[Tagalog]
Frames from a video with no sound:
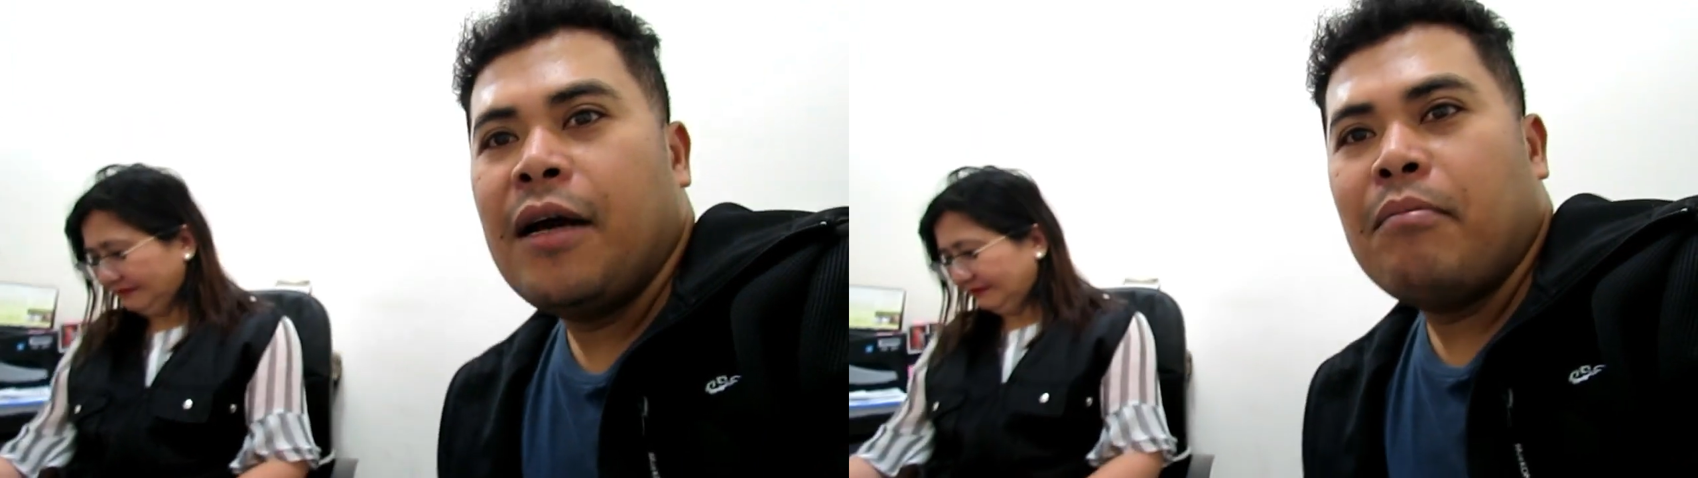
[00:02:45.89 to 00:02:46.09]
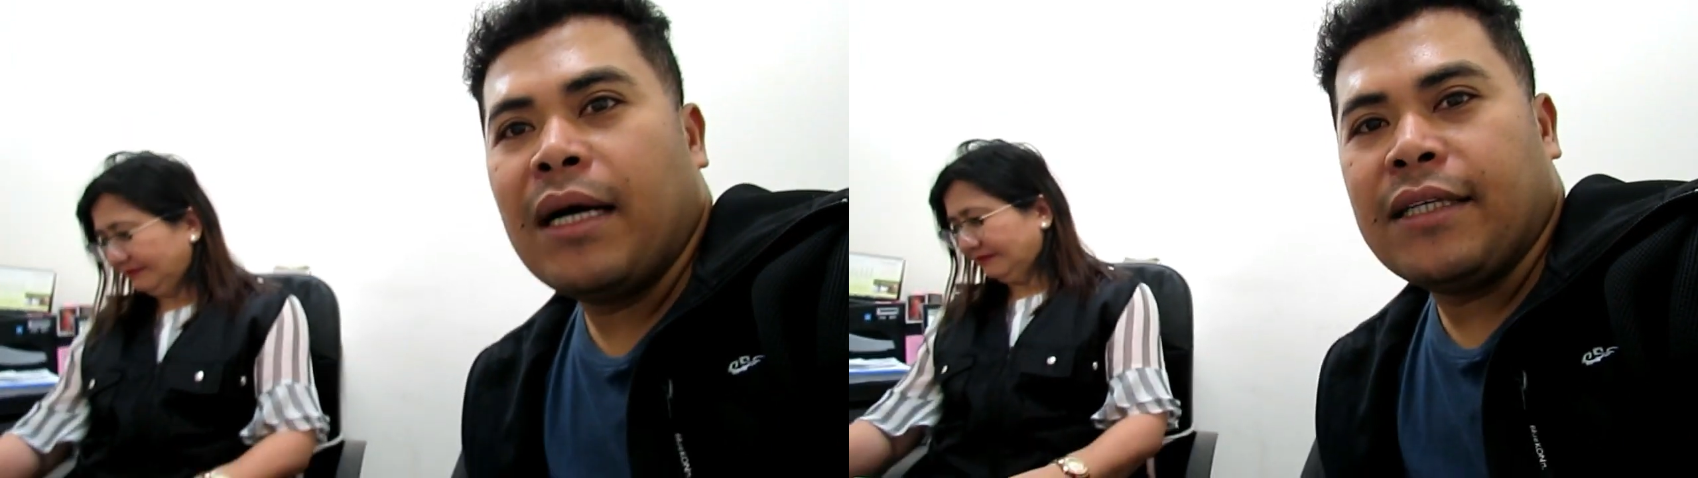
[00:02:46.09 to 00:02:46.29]

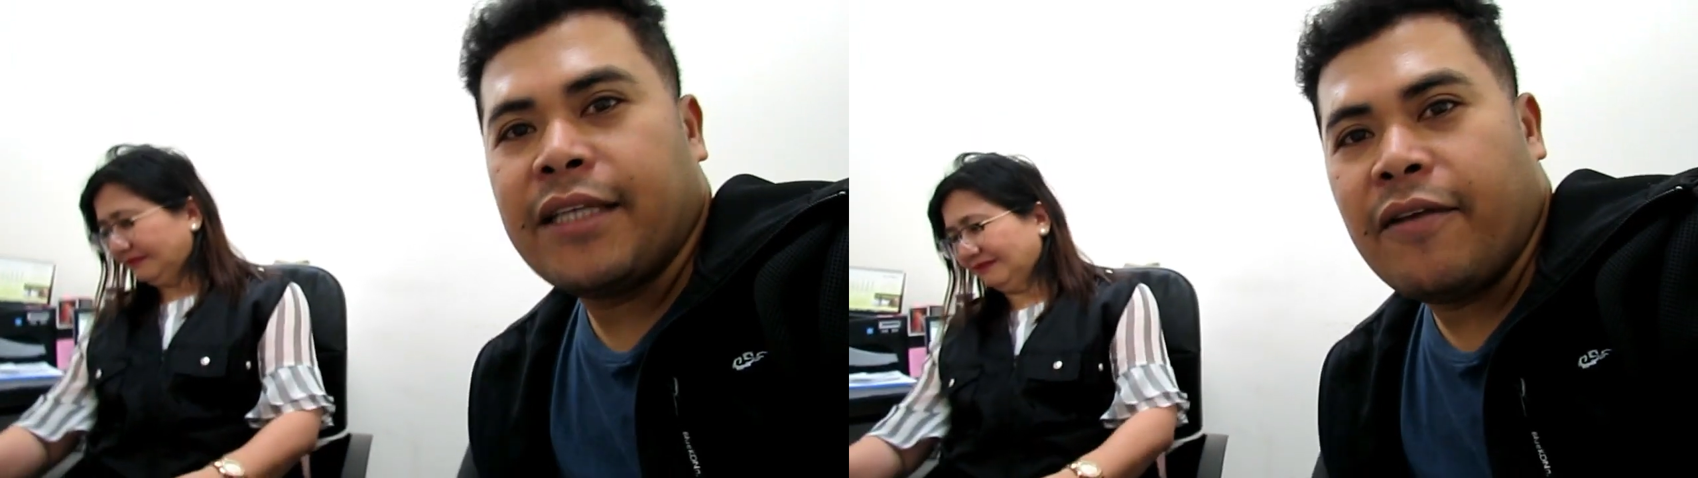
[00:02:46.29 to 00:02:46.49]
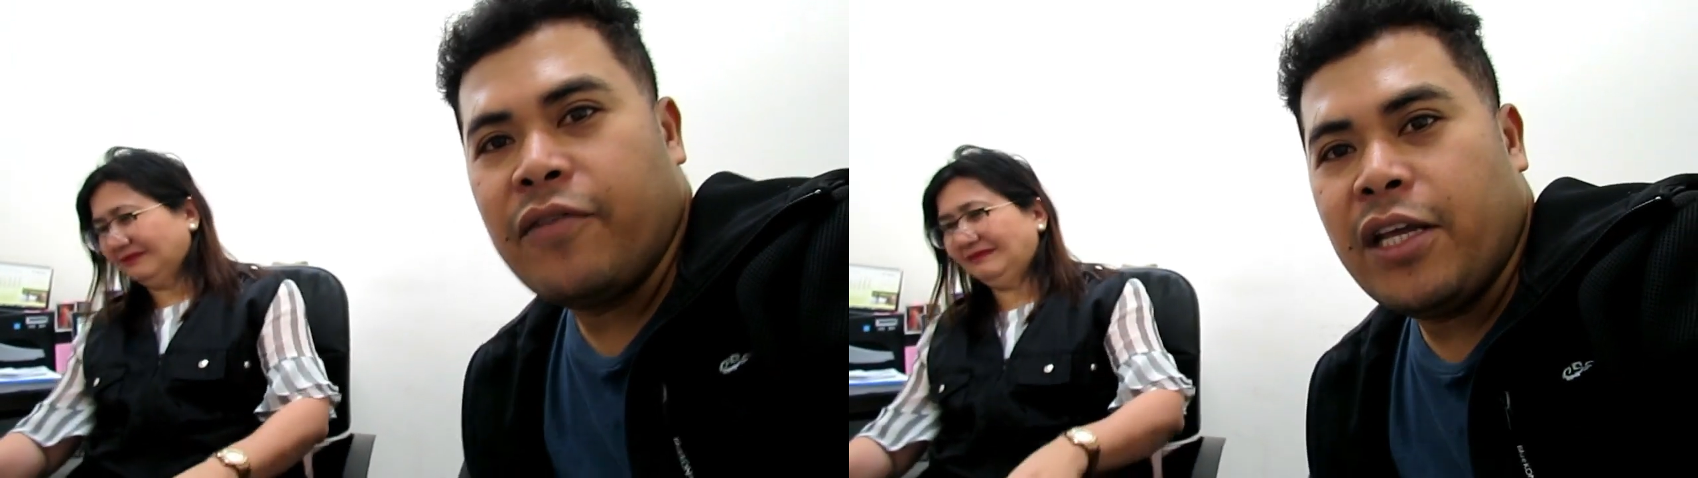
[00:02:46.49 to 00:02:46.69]

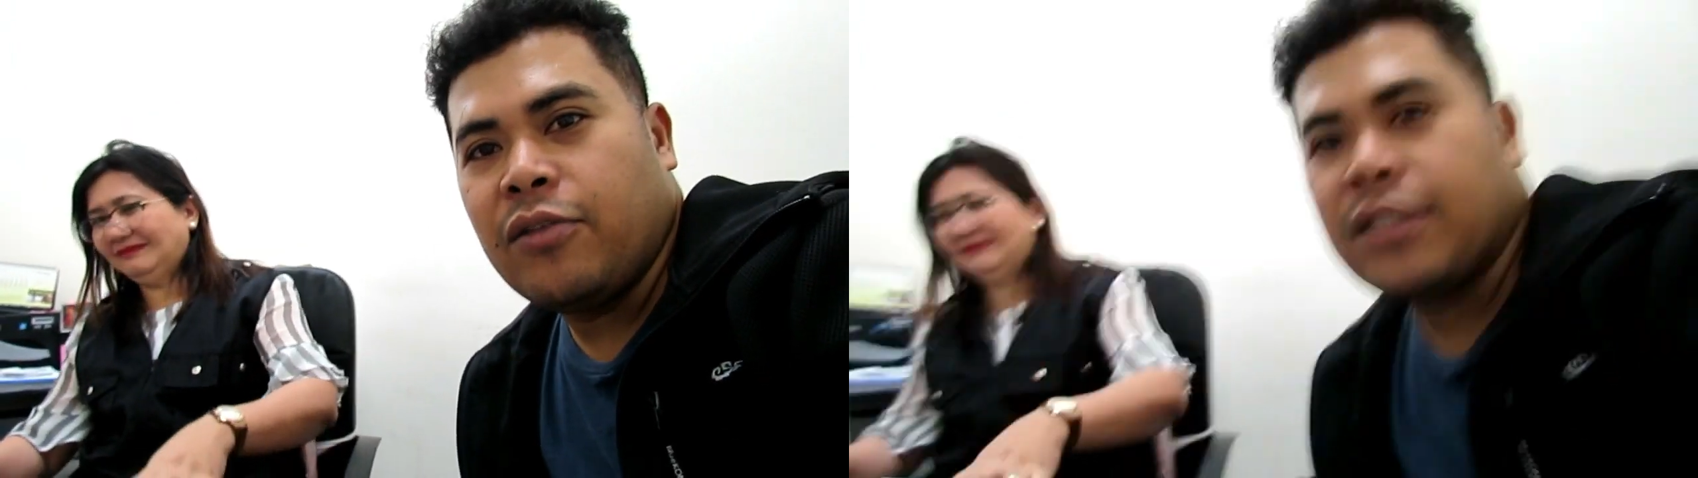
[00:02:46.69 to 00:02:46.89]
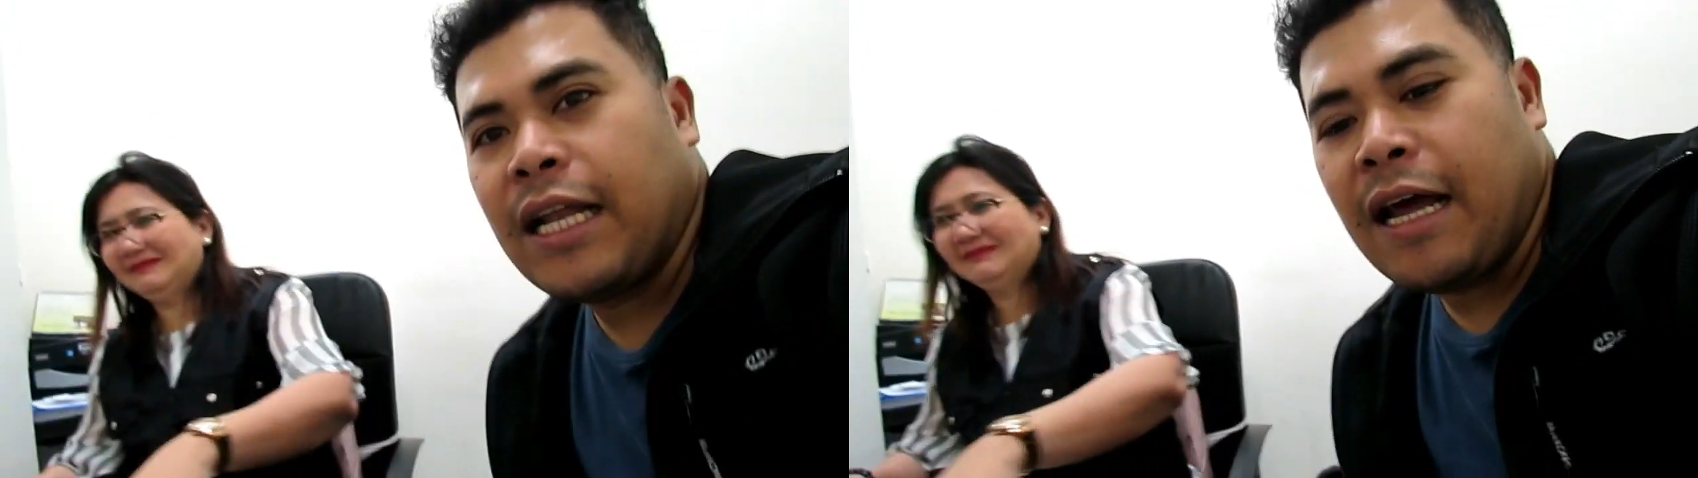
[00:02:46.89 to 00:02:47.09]
mag-save
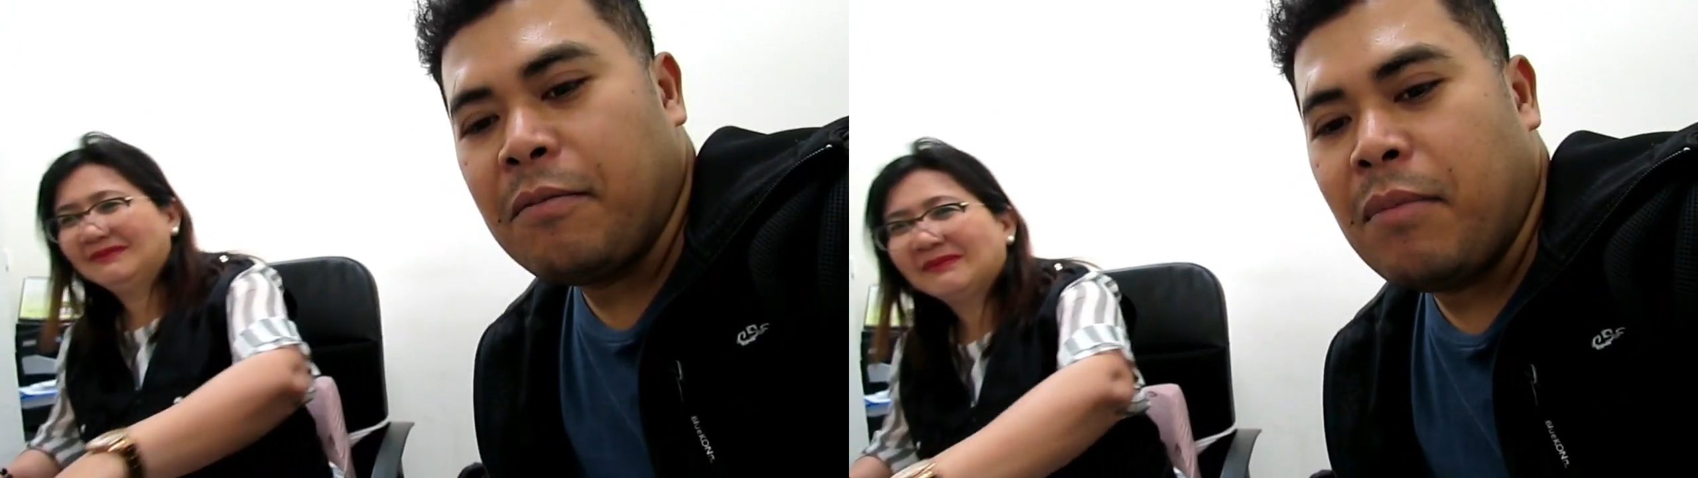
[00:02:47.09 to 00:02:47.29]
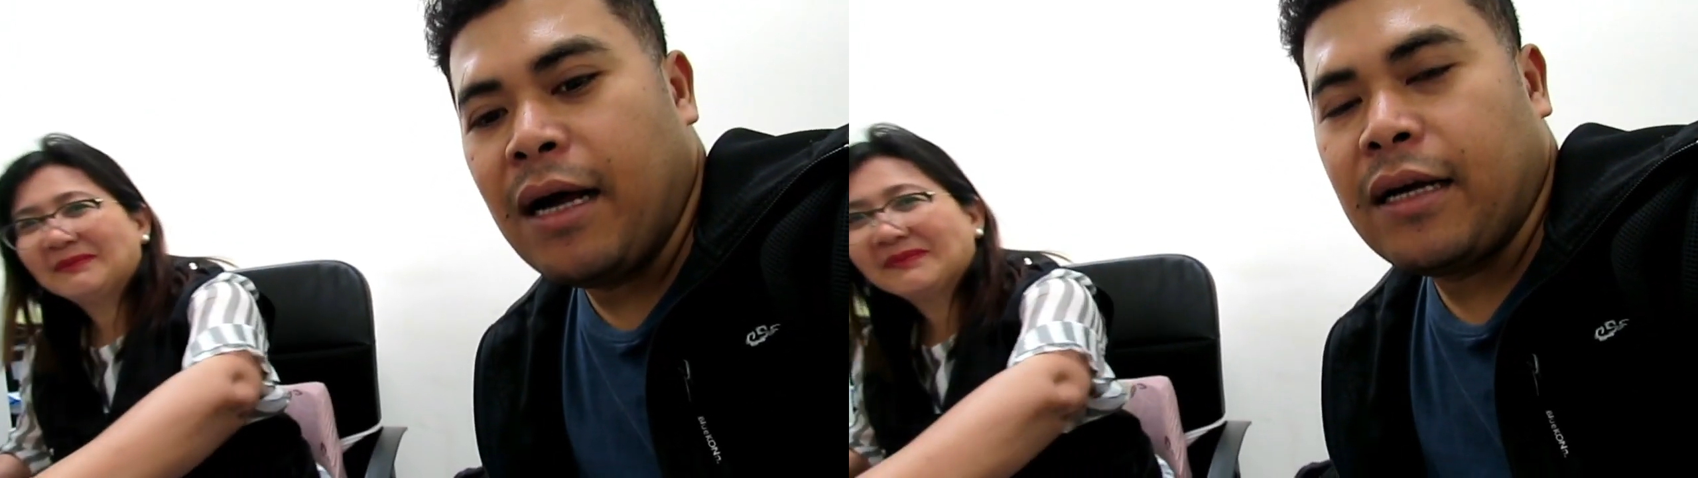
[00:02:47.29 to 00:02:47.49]
dito sa
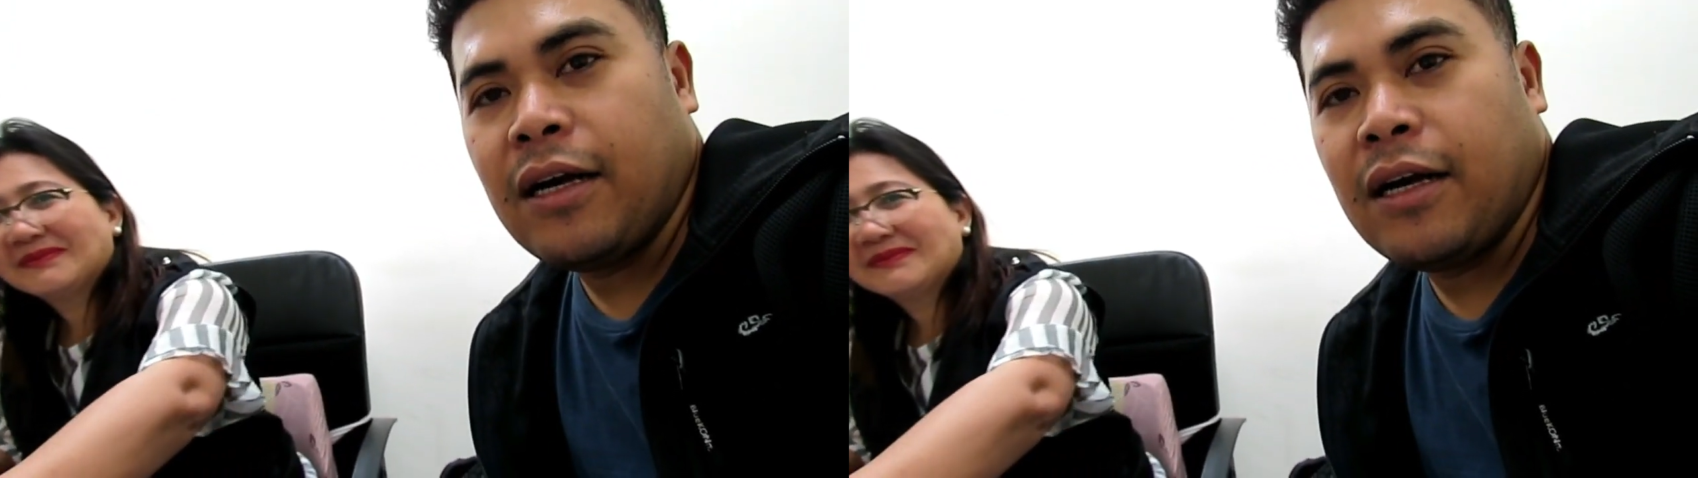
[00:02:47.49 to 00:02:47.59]
Land Bank.